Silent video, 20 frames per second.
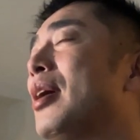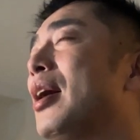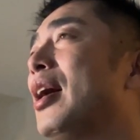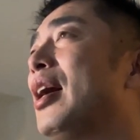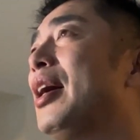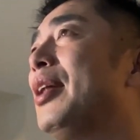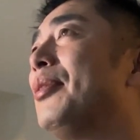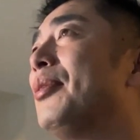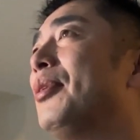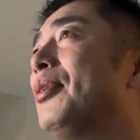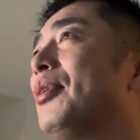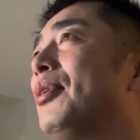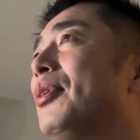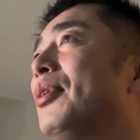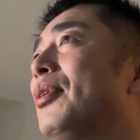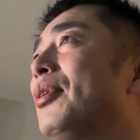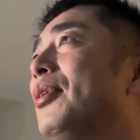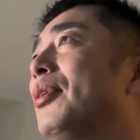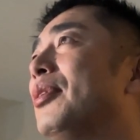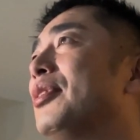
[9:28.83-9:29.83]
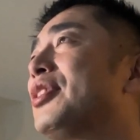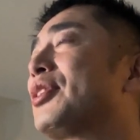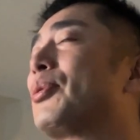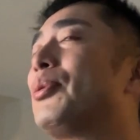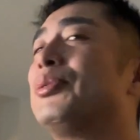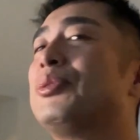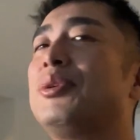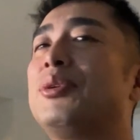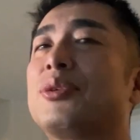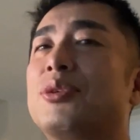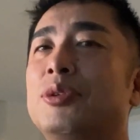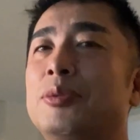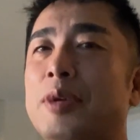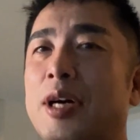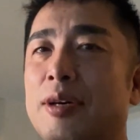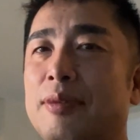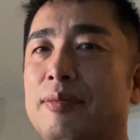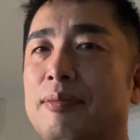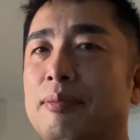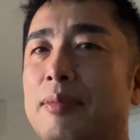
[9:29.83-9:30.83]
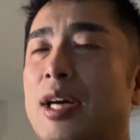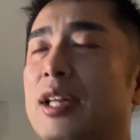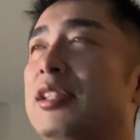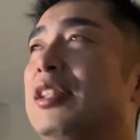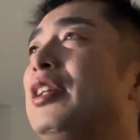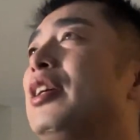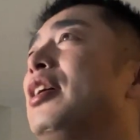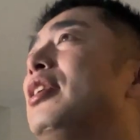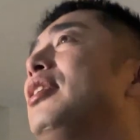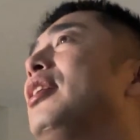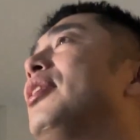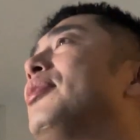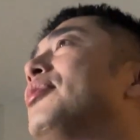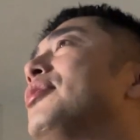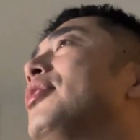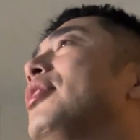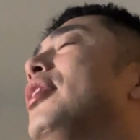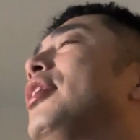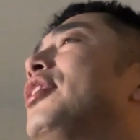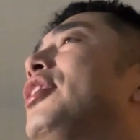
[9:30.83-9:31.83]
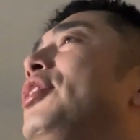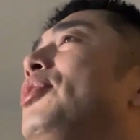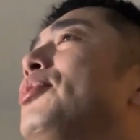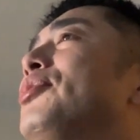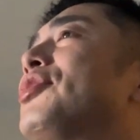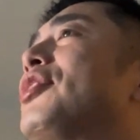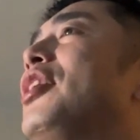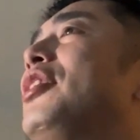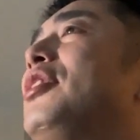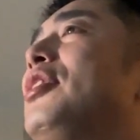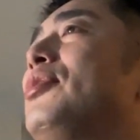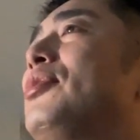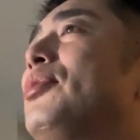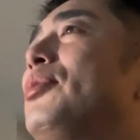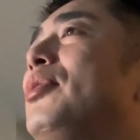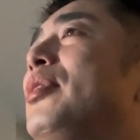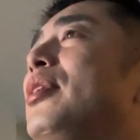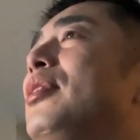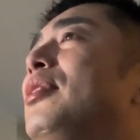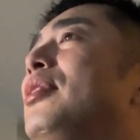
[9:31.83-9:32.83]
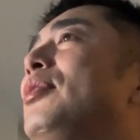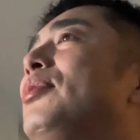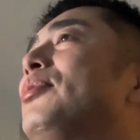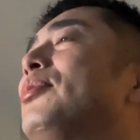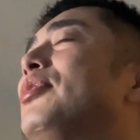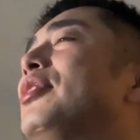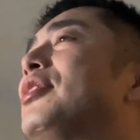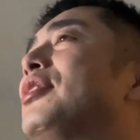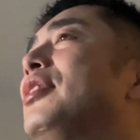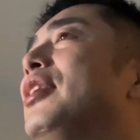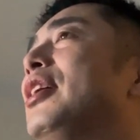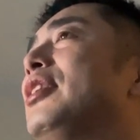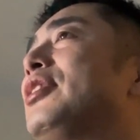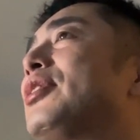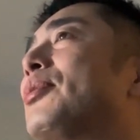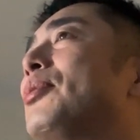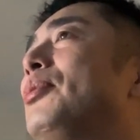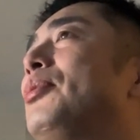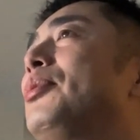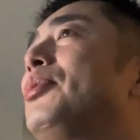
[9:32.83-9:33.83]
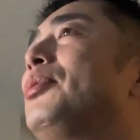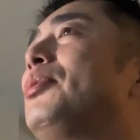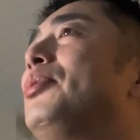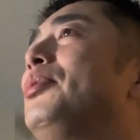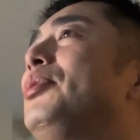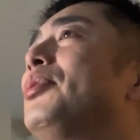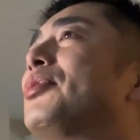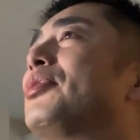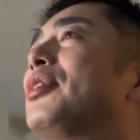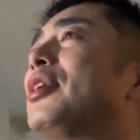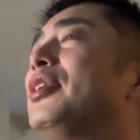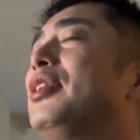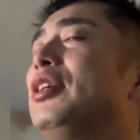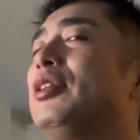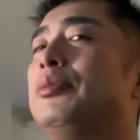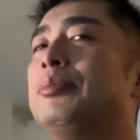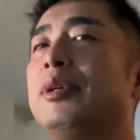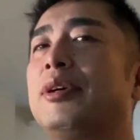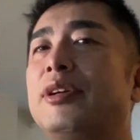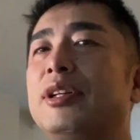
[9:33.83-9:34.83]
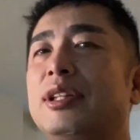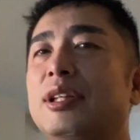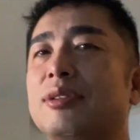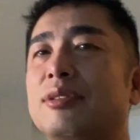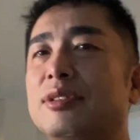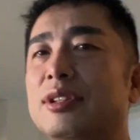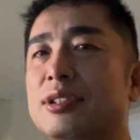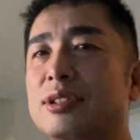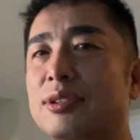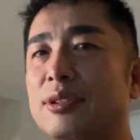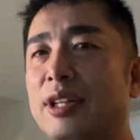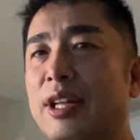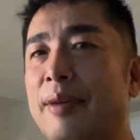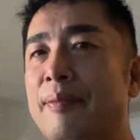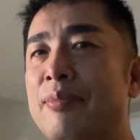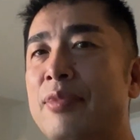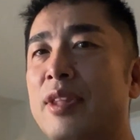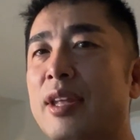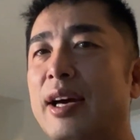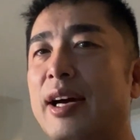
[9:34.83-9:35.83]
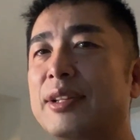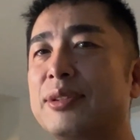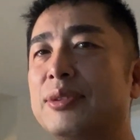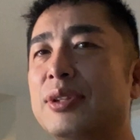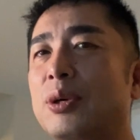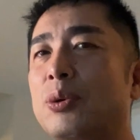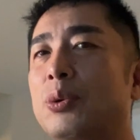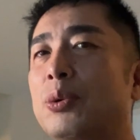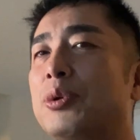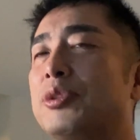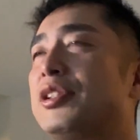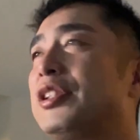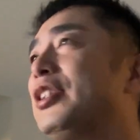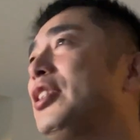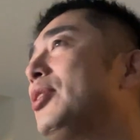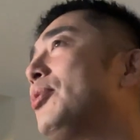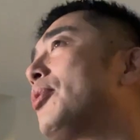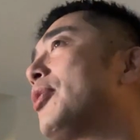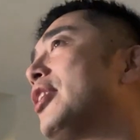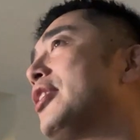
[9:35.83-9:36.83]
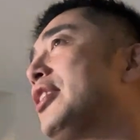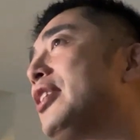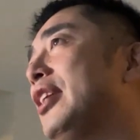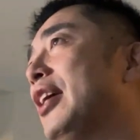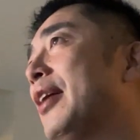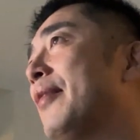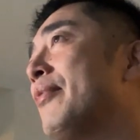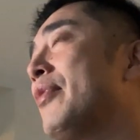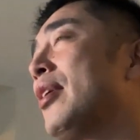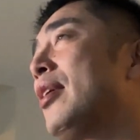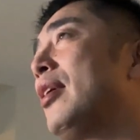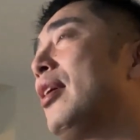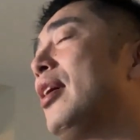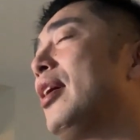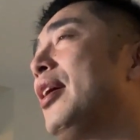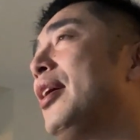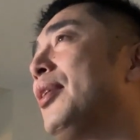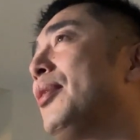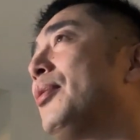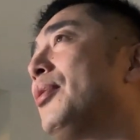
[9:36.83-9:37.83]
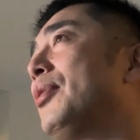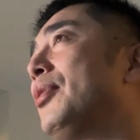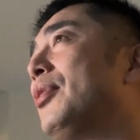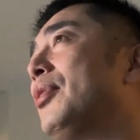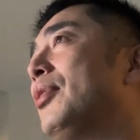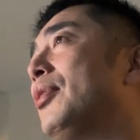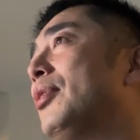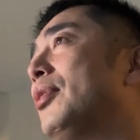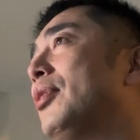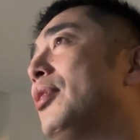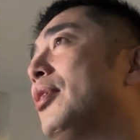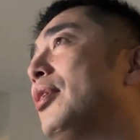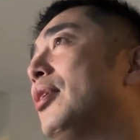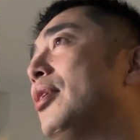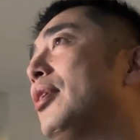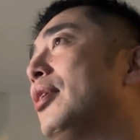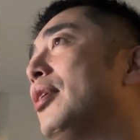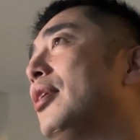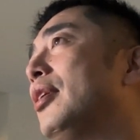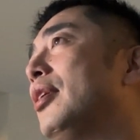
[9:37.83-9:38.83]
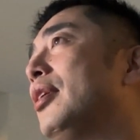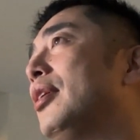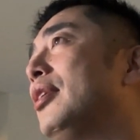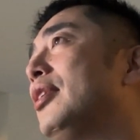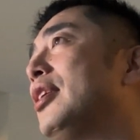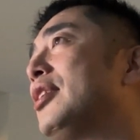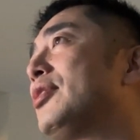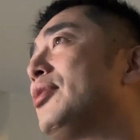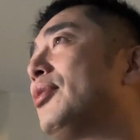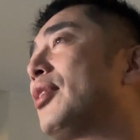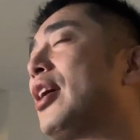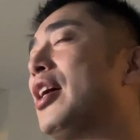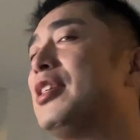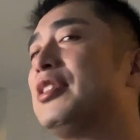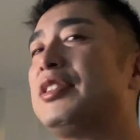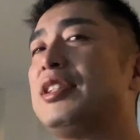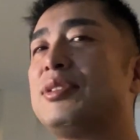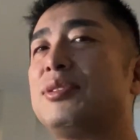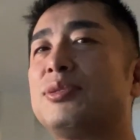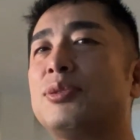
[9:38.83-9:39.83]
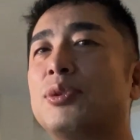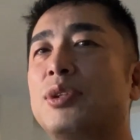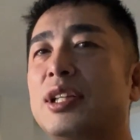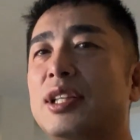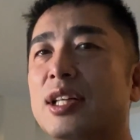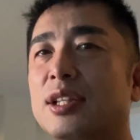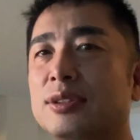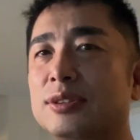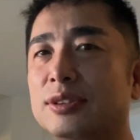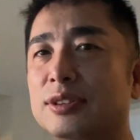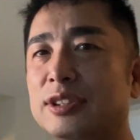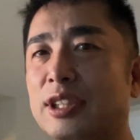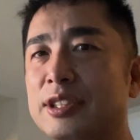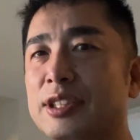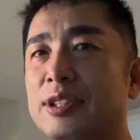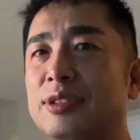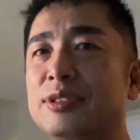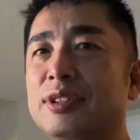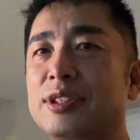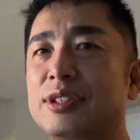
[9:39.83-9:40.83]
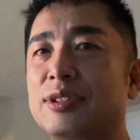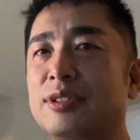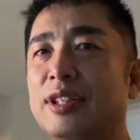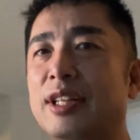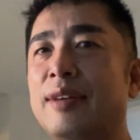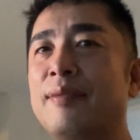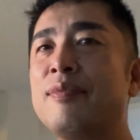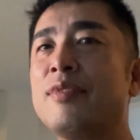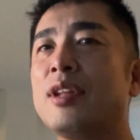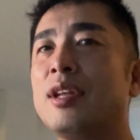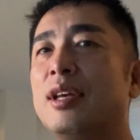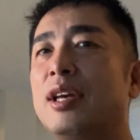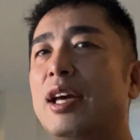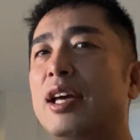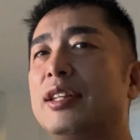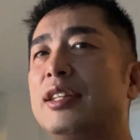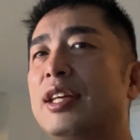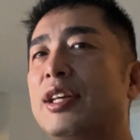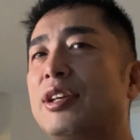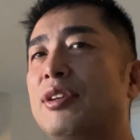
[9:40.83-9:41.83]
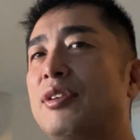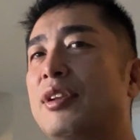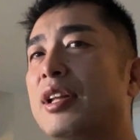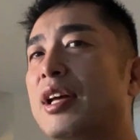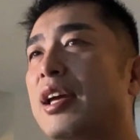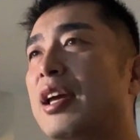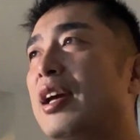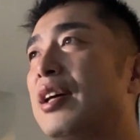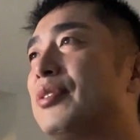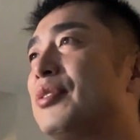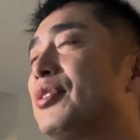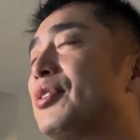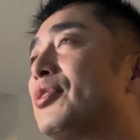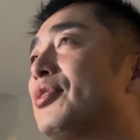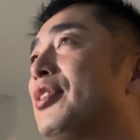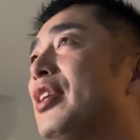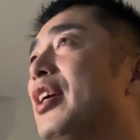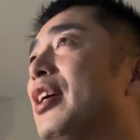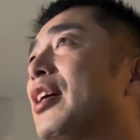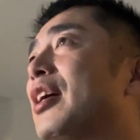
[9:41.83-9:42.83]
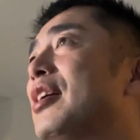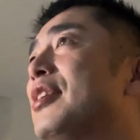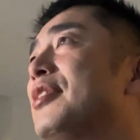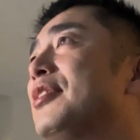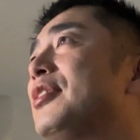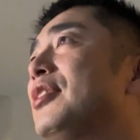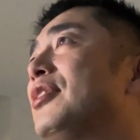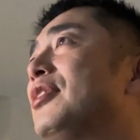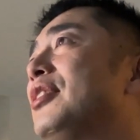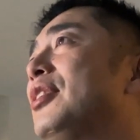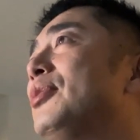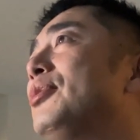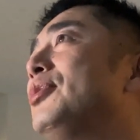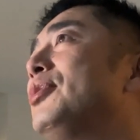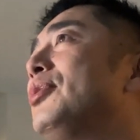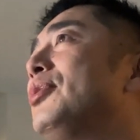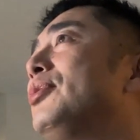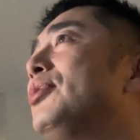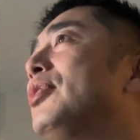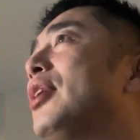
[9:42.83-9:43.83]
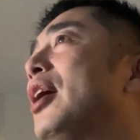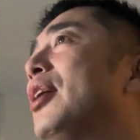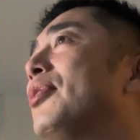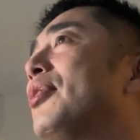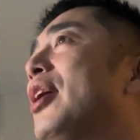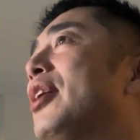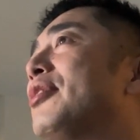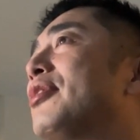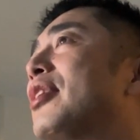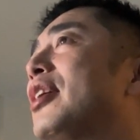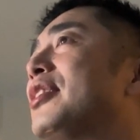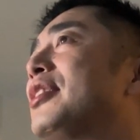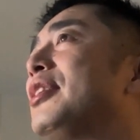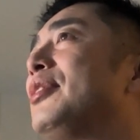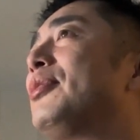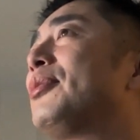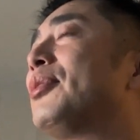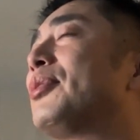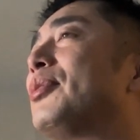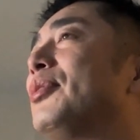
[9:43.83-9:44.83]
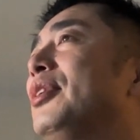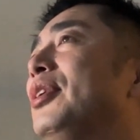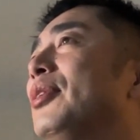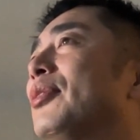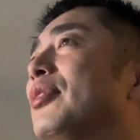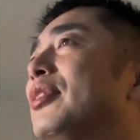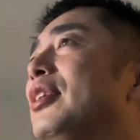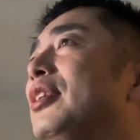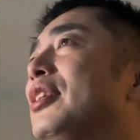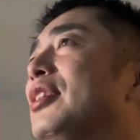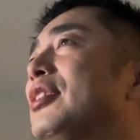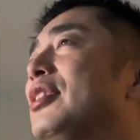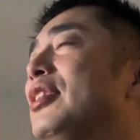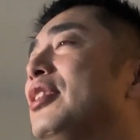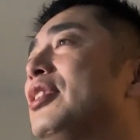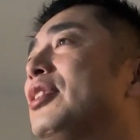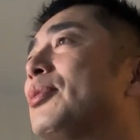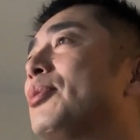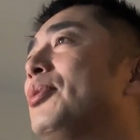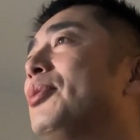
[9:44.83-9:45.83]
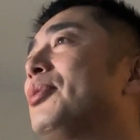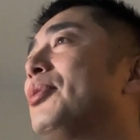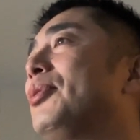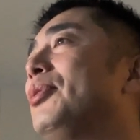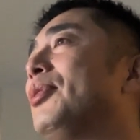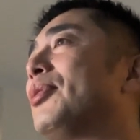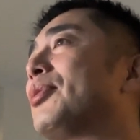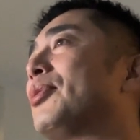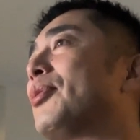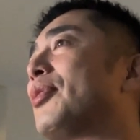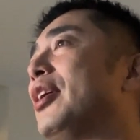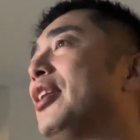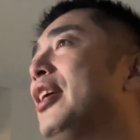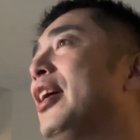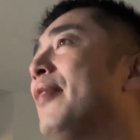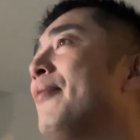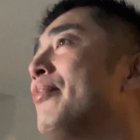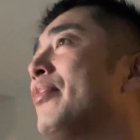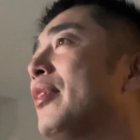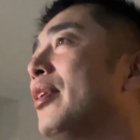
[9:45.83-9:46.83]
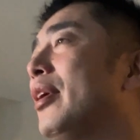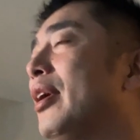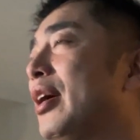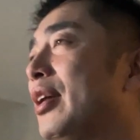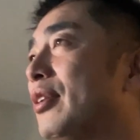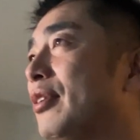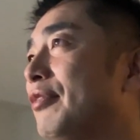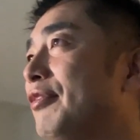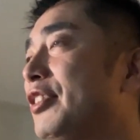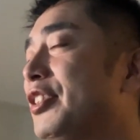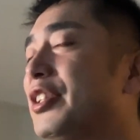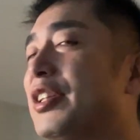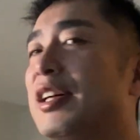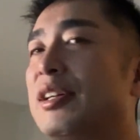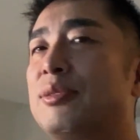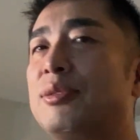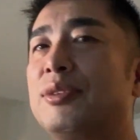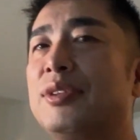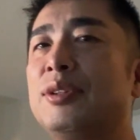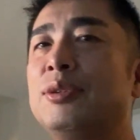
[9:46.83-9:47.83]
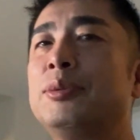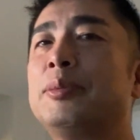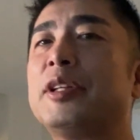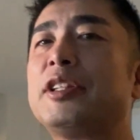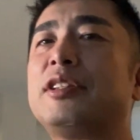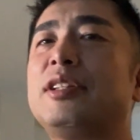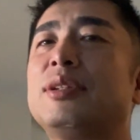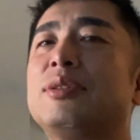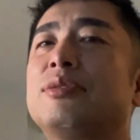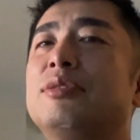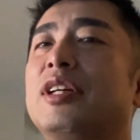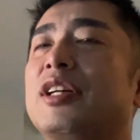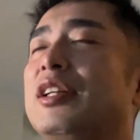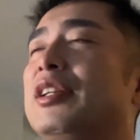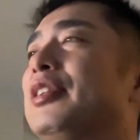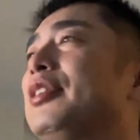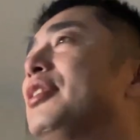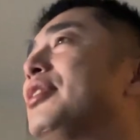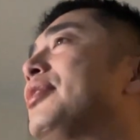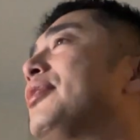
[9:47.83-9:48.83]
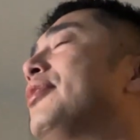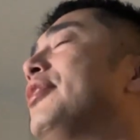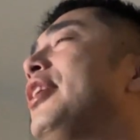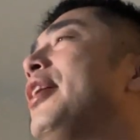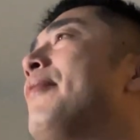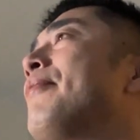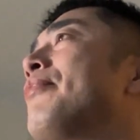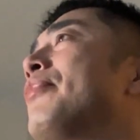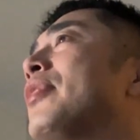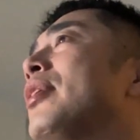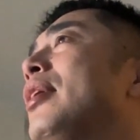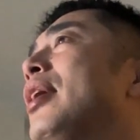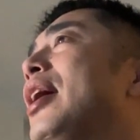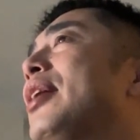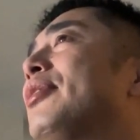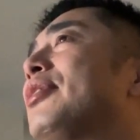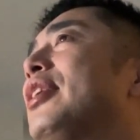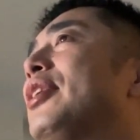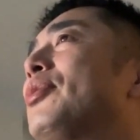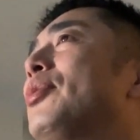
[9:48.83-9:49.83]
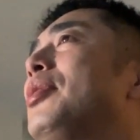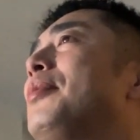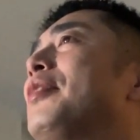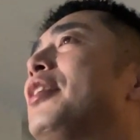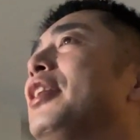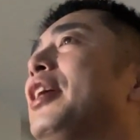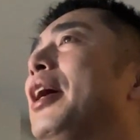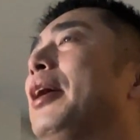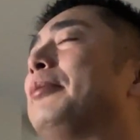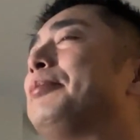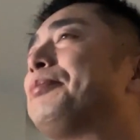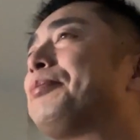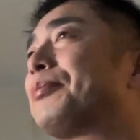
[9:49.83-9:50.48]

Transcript: あの思考能力を奪う、まあ、人間ねあの気をつけてずっとやってるとですね思考能力がね奪われていくんですよねあとね更新とかしてあのなんていうの関節動かなくさせるんですよね、えできるだけあの少ない関節であの歩かせることによってですね思考能力とかねあのフィジカルをね奪っていくわけなんですよねあの例えばね